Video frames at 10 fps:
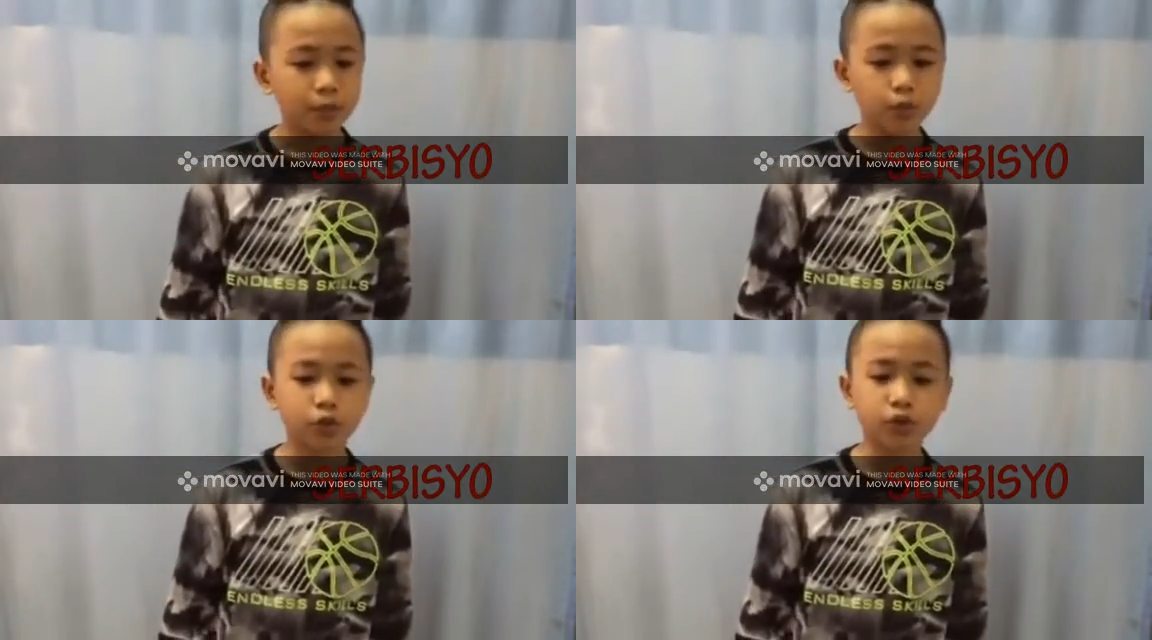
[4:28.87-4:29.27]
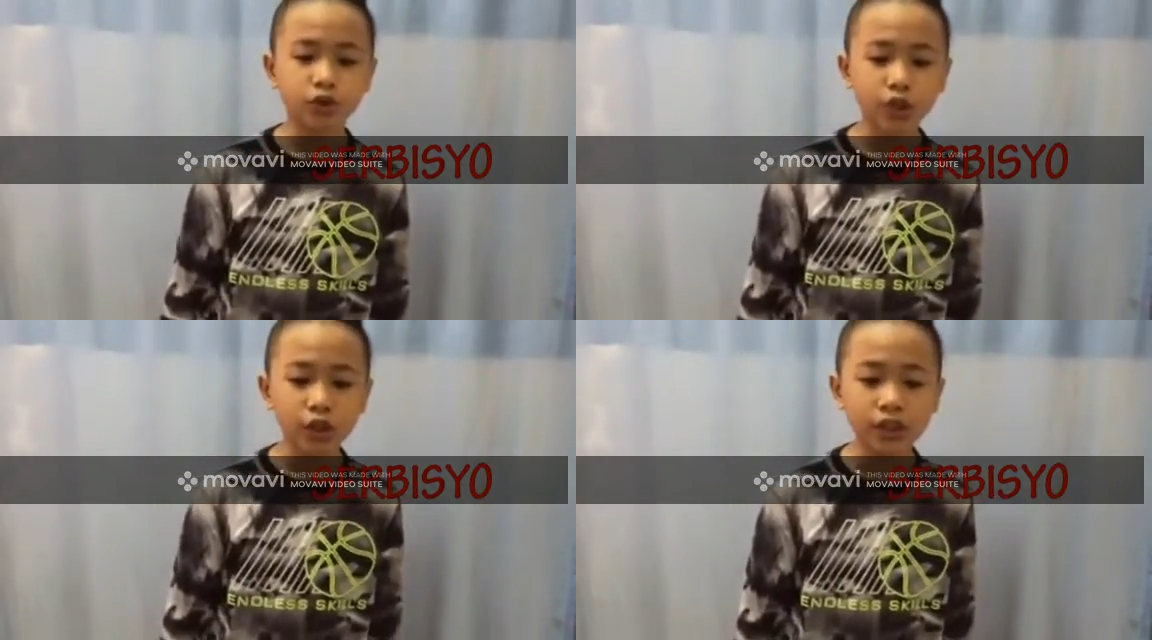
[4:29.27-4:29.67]

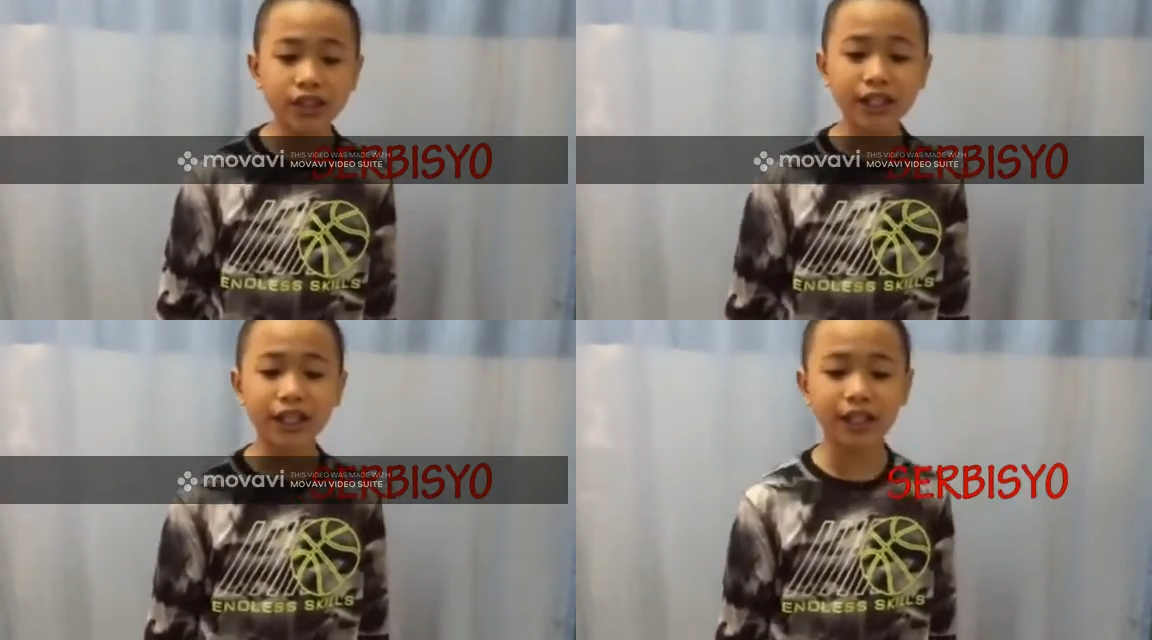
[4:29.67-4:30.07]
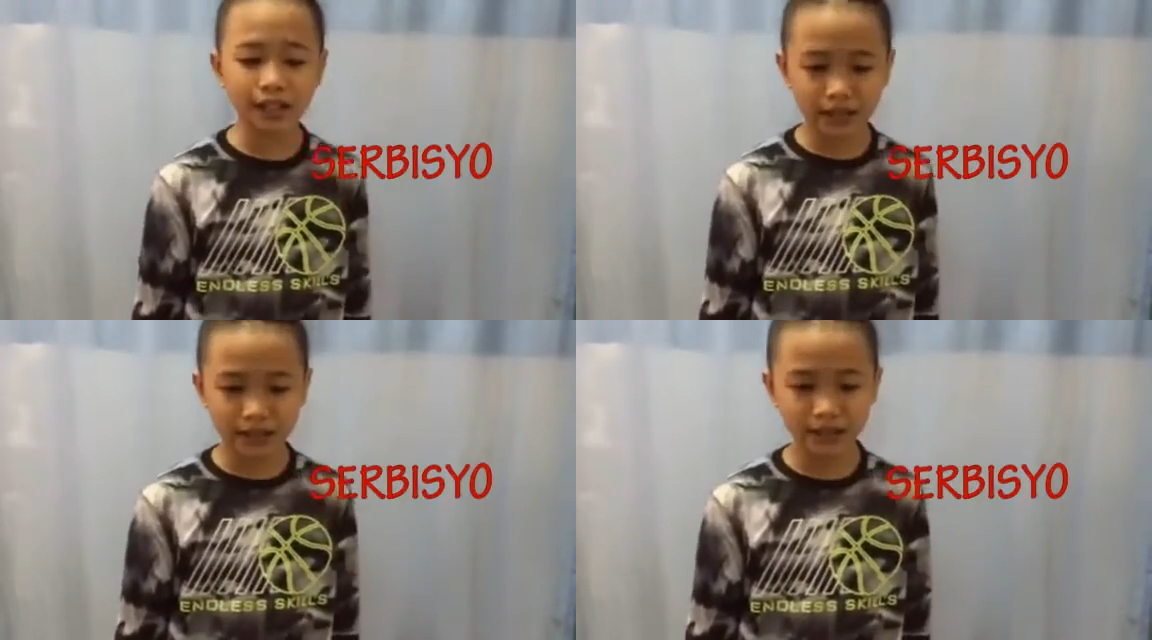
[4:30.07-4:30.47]
Produksyon at
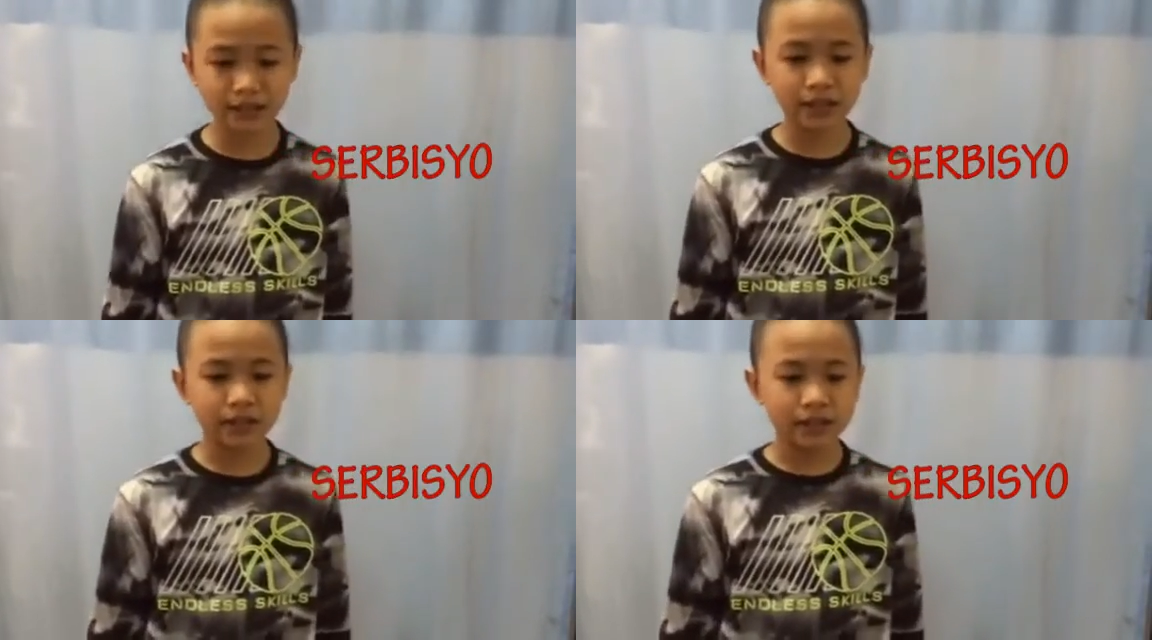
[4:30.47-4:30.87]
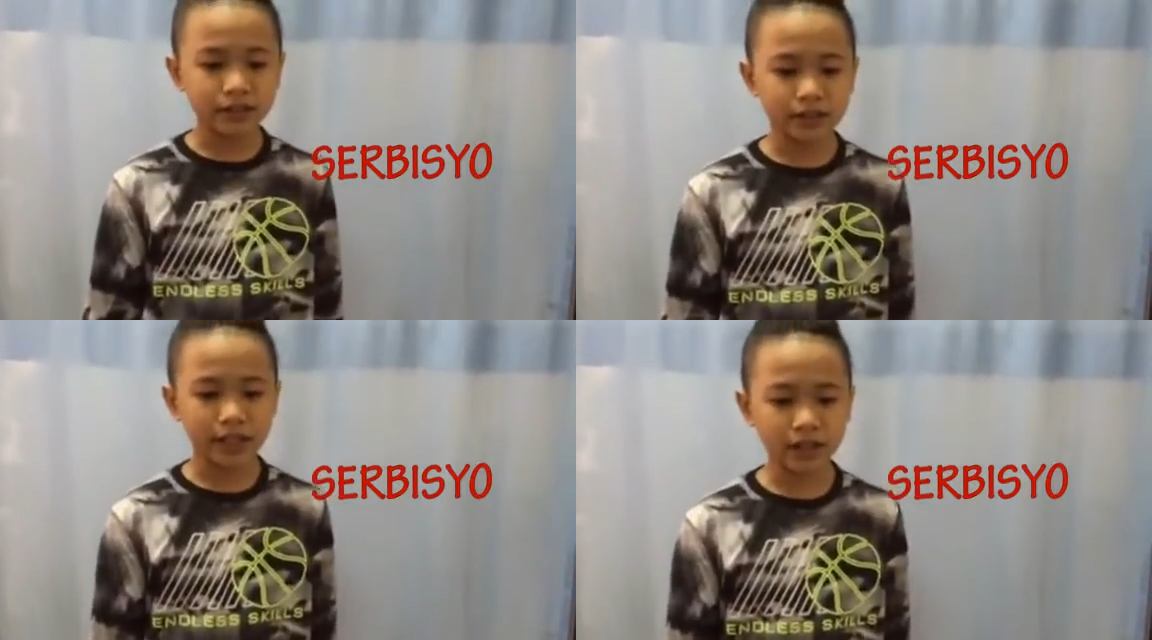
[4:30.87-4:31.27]
kalakalan
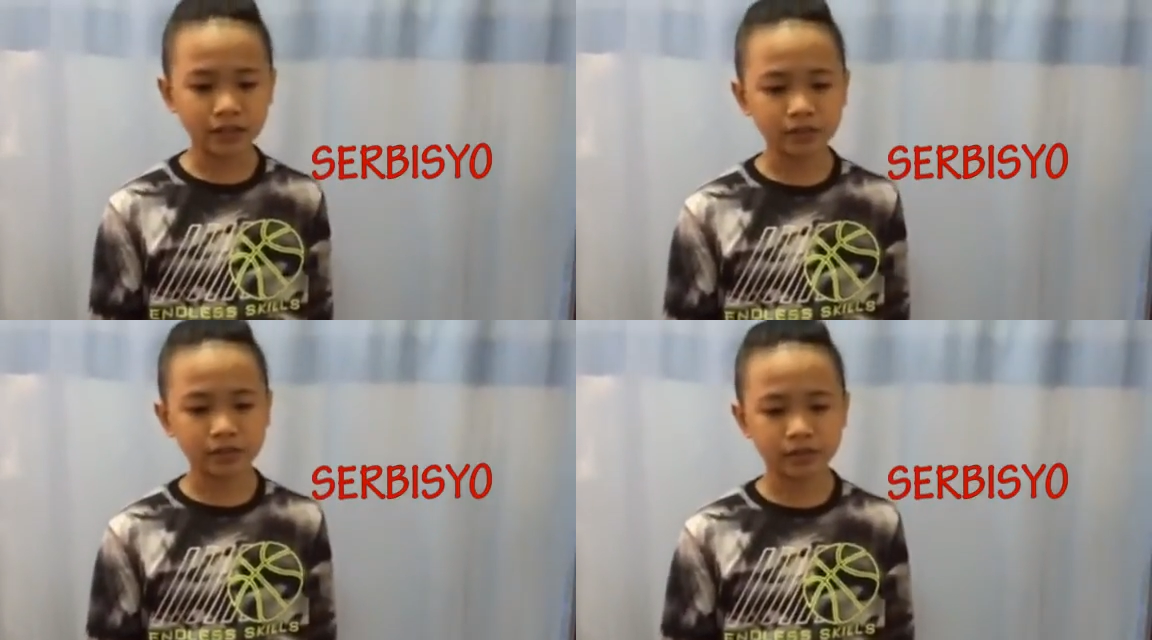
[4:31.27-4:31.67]
sa